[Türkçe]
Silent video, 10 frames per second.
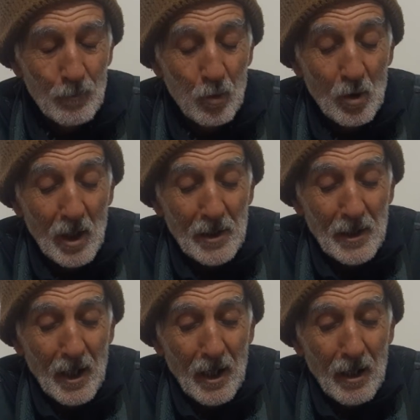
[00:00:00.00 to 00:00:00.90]
Bunlar
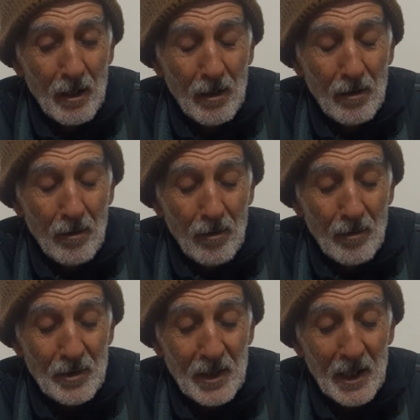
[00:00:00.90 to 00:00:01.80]
da
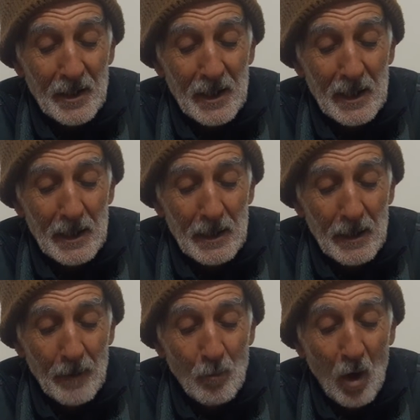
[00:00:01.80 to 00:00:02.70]
yani
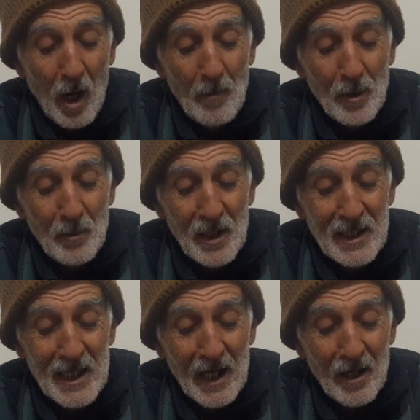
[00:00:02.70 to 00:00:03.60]
Muhammed Mehdi'ye